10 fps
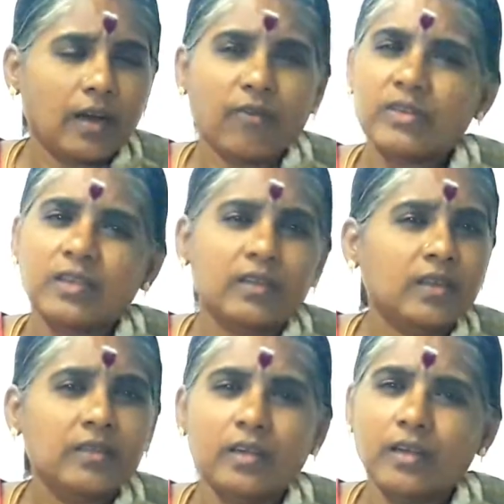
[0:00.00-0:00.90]

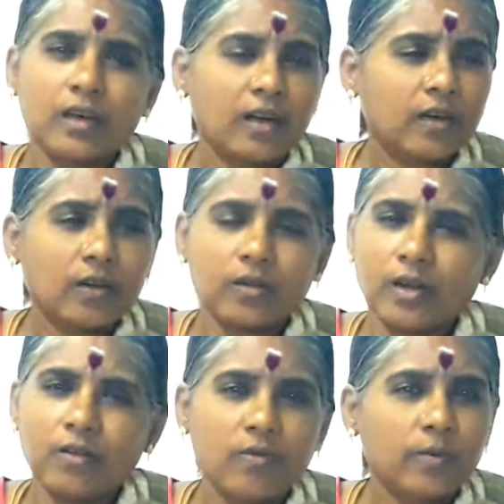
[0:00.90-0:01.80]
அவசரத்தில் சரியாக க
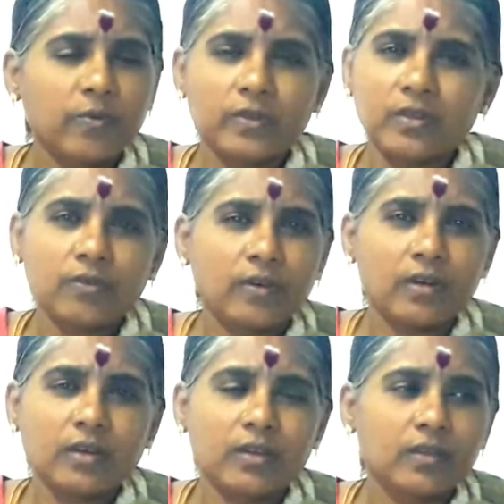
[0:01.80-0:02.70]
கழுவாமல் வந்துடுவாங்க